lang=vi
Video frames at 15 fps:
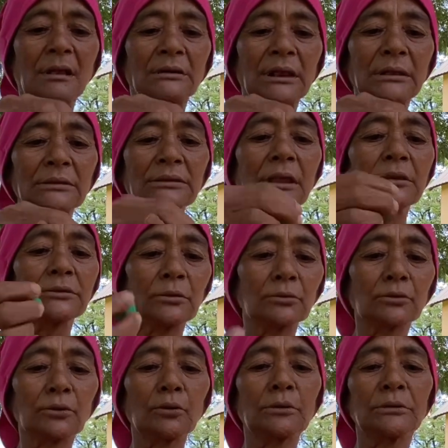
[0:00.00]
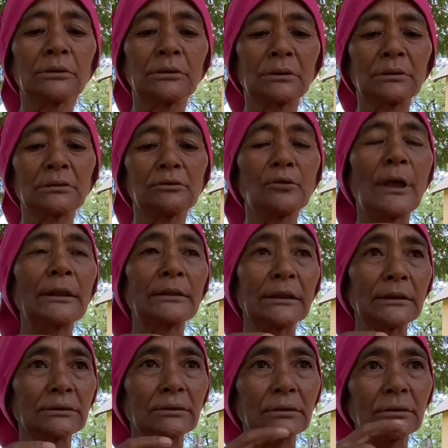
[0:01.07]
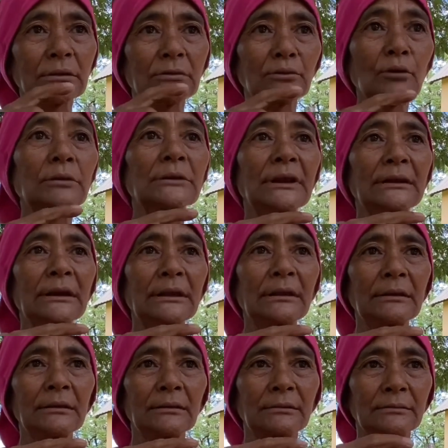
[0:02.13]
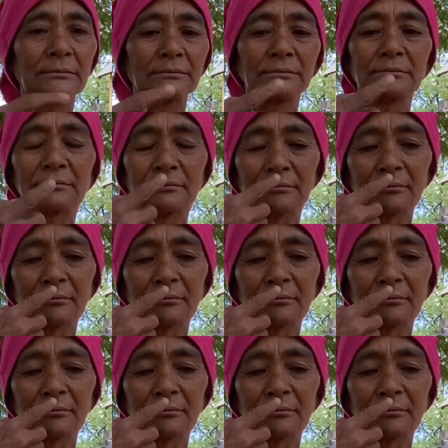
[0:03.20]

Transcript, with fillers: thì xây dựng rồi ờ, loại cái thuốc này nè dạ. ừ.